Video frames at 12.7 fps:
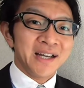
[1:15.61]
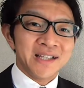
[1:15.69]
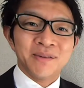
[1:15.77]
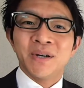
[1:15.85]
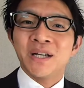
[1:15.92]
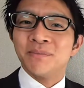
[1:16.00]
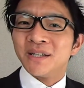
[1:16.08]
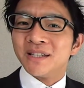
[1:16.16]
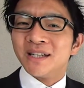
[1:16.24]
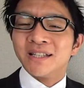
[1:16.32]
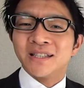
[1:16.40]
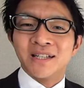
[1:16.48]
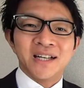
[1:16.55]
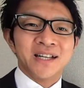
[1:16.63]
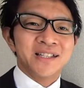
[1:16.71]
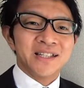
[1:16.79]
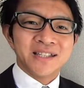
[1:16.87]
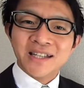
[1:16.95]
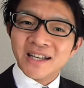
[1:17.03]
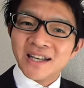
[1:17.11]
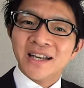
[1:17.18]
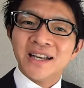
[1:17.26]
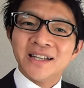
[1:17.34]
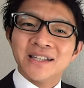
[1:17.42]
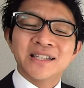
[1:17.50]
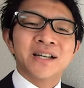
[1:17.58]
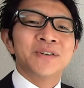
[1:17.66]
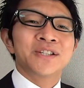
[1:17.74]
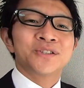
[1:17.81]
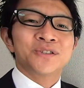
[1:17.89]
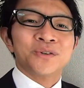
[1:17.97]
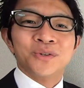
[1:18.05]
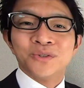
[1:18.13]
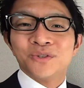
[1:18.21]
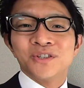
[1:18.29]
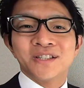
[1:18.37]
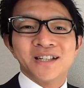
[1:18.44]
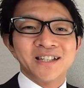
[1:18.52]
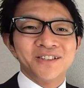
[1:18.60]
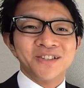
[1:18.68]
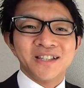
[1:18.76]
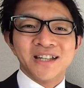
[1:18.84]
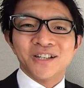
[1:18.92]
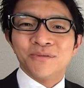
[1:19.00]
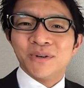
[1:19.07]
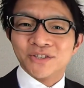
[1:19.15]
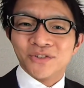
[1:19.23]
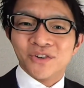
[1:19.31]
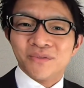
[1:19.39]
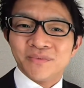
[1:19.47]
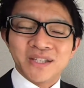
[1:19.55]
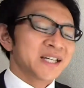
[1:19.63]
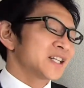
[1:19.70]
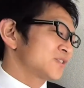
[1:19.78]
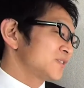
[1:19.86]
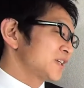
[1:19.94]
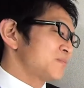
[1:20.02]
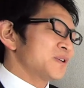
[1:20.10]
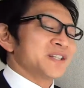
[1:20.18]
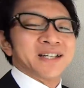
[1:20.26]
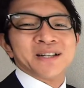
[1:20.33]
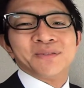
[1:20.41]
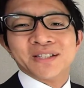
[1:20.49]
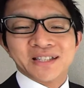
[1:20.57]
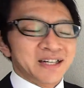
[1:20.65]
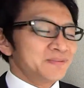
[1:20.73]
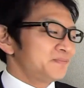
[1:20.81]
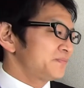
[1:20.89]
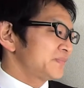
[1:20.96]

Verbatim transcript: で、バリバリ働いてて、で、たまにちょっとふっとした息抜きで行く場所、みたいなそんなイメージがありました。